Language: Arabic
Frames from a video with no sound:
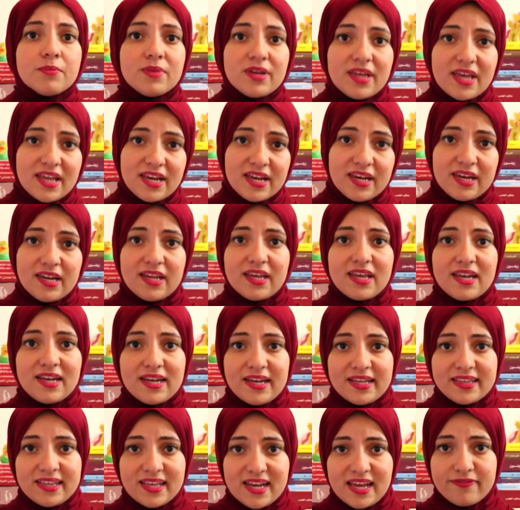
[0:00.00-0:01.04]
من ان
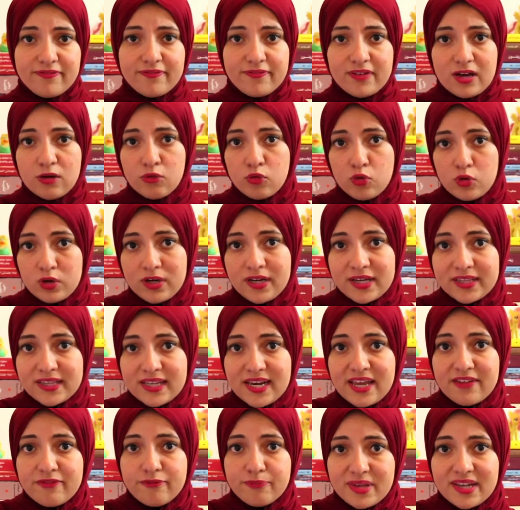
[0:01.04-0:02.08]
الاختلاف اوجه
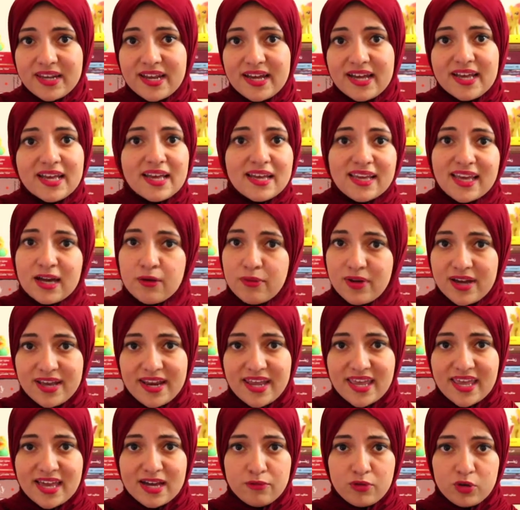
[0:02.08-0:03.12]
الاختلاف بينا
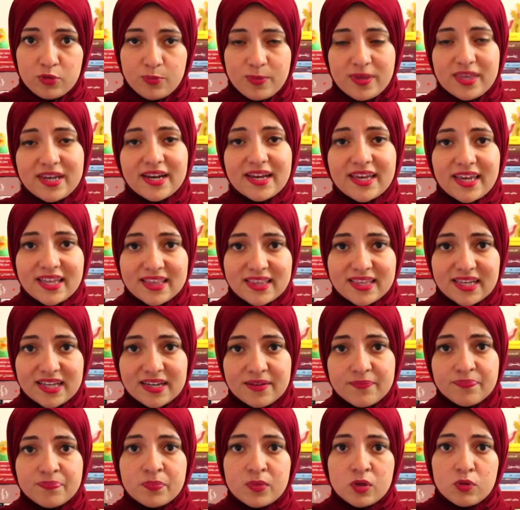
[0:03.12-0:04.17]
جوهرية وكبيرة جدا